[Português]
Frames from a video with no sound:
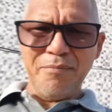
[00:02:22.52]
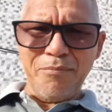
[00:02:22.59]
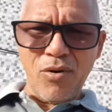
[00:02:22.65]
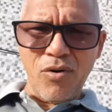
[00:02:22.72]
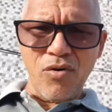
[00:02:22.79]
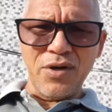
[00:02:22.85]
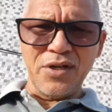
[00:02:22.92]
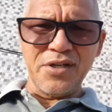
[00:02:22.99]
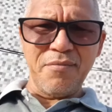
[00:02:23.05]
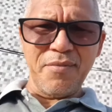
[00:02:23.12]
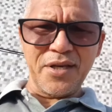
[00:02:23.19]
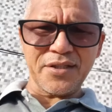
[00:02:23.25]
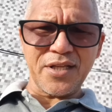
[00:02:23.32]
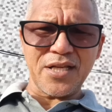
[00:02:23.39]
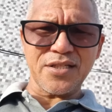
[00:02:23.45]
boa
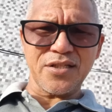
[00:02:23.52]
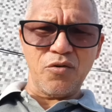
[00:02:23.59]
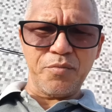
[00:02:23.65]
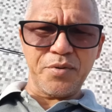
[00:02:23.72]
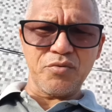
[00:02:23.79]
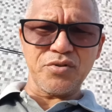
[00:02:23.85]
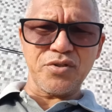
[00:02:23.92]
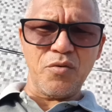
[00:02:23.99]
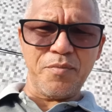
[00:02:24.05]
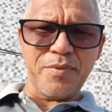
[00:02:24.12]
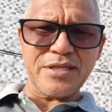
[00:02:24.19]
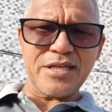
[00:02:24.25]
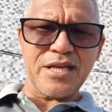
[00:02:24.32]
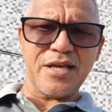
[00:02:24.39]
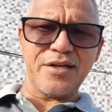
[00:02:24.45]
alimentação para o seu
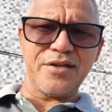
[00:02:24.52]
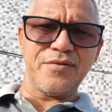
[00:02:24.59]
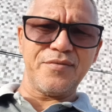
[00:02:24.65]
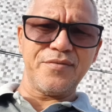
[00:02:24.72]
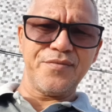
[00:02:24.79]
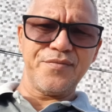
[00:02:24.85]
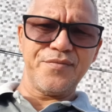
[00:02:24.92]
passarinho.